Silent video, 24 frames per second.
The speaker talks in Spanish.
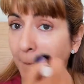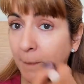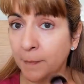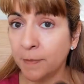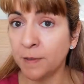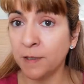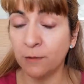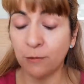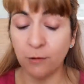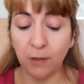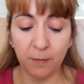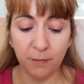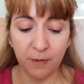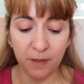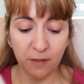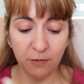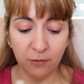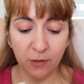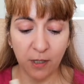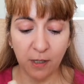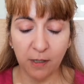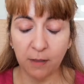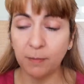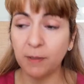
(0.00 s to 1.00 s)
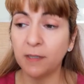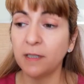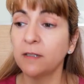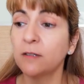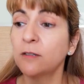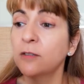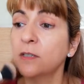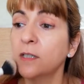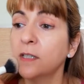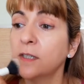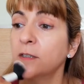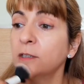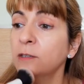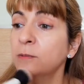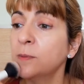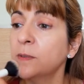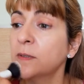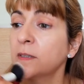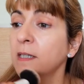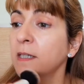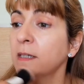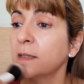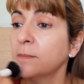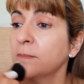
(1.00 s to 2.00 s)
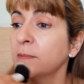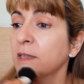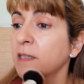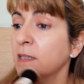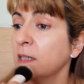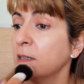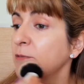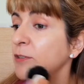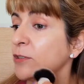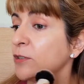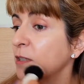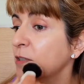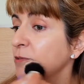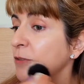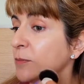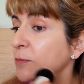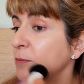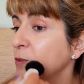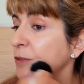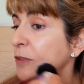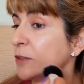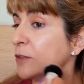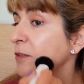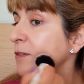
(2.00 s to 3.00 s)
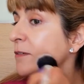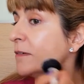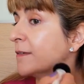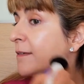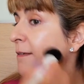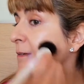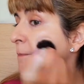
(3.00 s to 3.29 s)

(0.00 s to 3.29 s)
seguramente voy a repetir con ellos porque me están gustando un montón.